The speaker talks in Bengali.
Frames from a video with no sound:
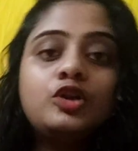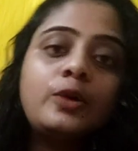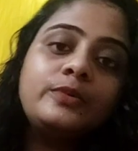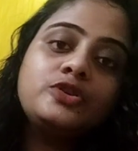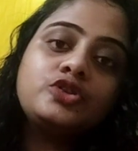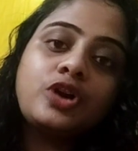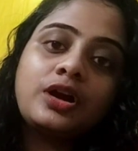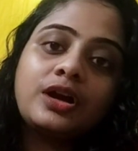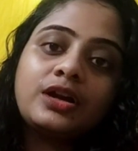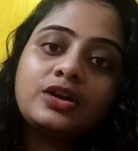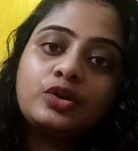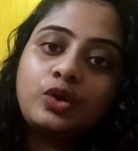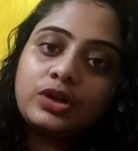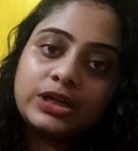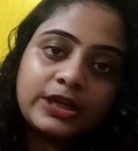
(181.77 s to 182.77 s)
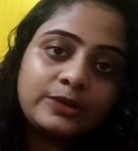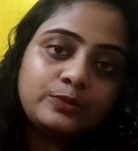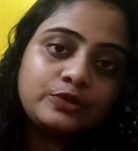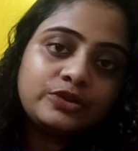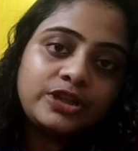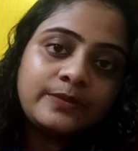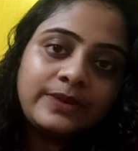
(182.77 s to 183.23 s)
তবে সকাল
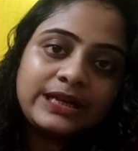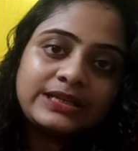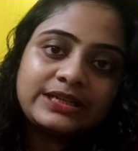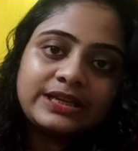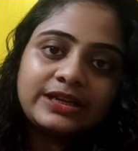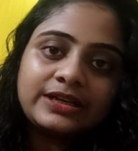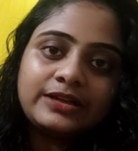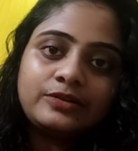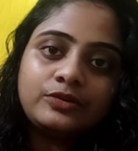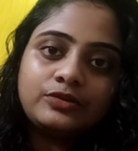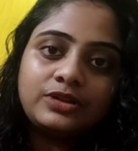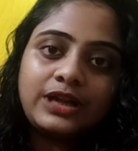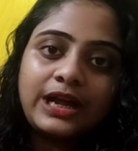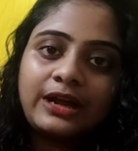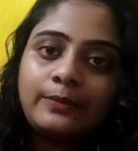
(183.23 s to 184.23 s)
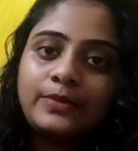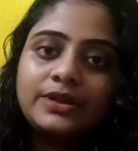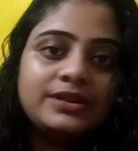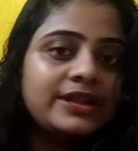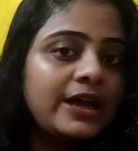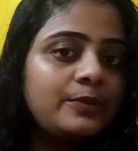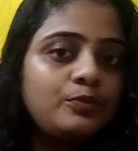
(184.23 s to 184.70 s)
নটার মধ্যে বাচ্চাকে রোদ
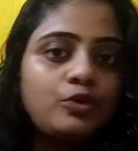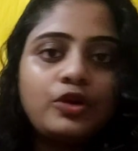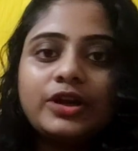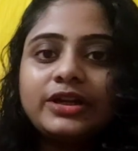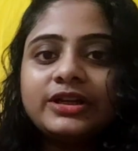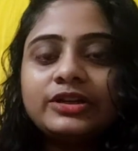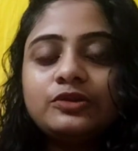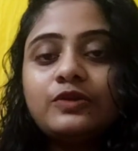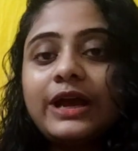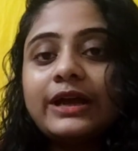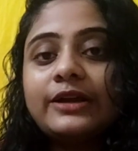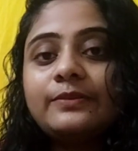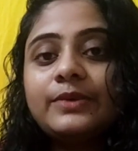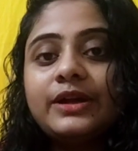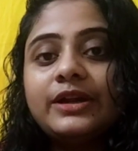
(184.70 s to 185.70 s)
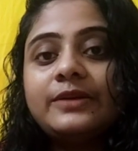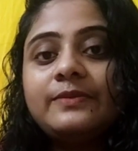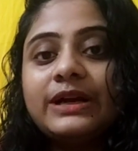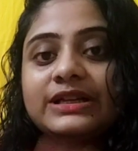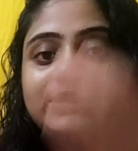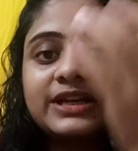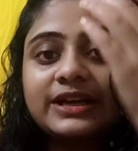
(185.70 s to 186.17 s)
লাগাবেন তারপরে কিন্তু
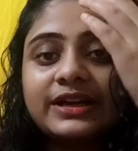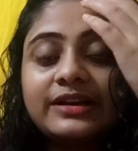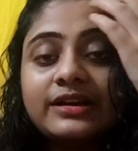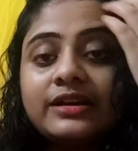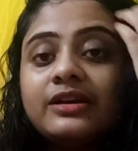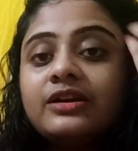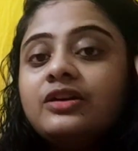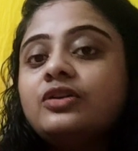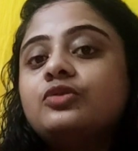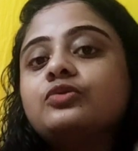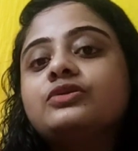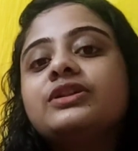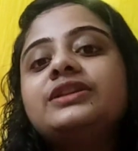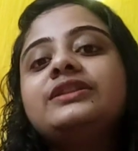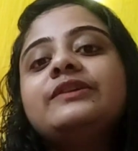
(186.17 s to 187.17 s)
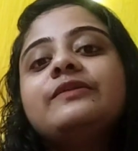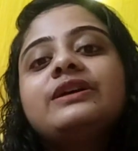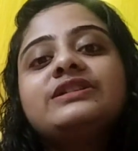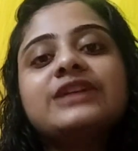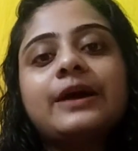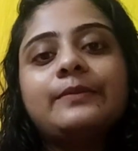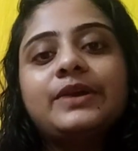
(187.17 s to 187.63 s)
একেবারেই বাচ্চাকে রোদে
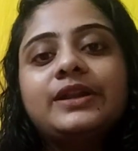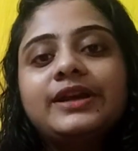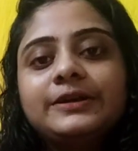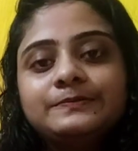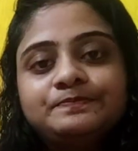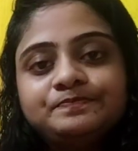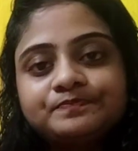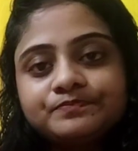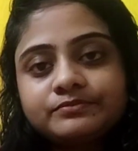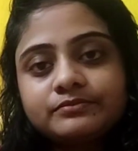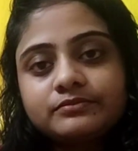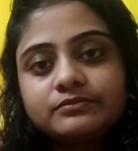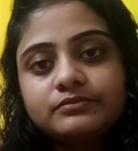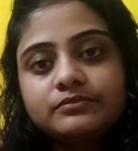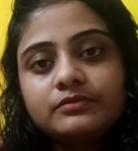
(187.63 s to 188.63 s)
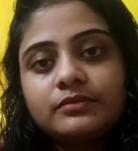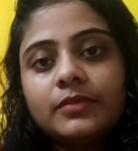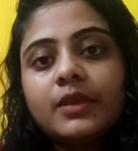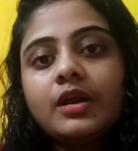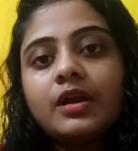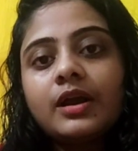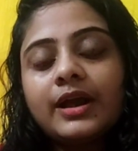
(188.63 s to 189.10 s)
দেওয়া যাবে না
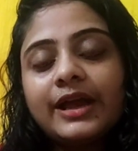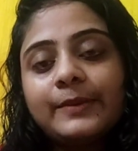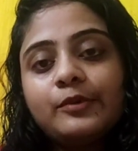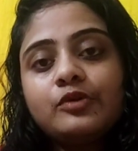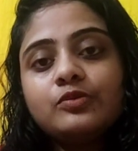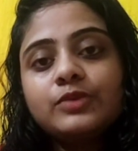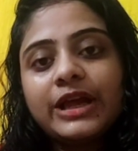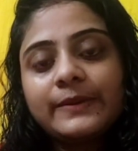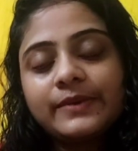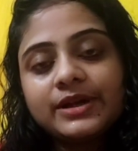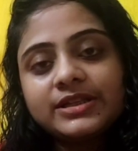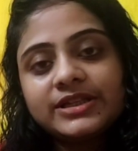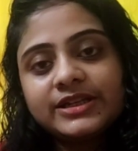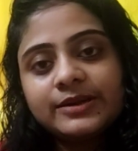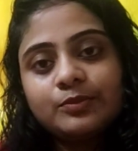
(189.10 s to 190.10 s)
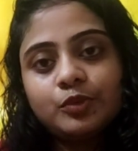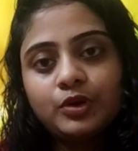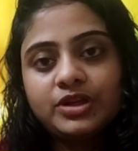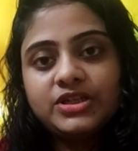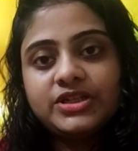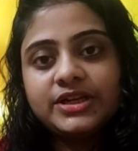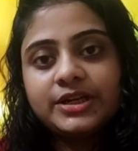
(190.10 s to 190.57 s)
এবং এবার যেটা
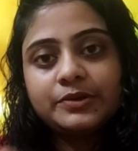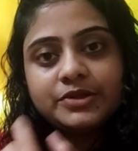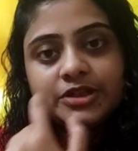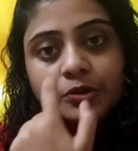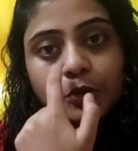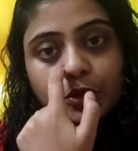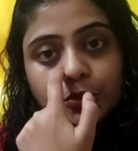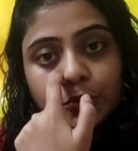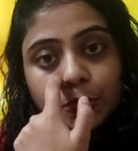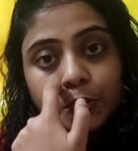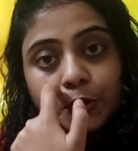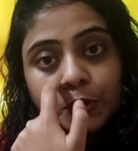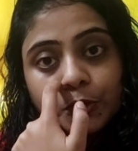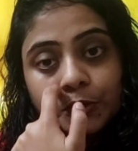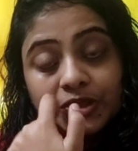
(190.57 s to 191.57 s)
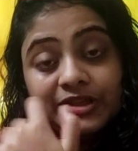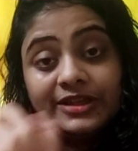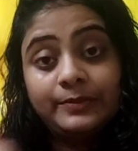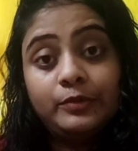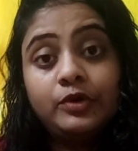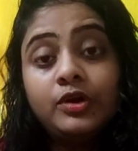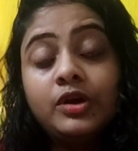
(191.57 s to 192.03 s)
বলি সেটা হচ্ছে কতক্ষণ রোদে
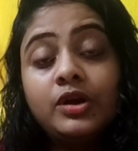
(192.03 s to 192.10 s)
দেব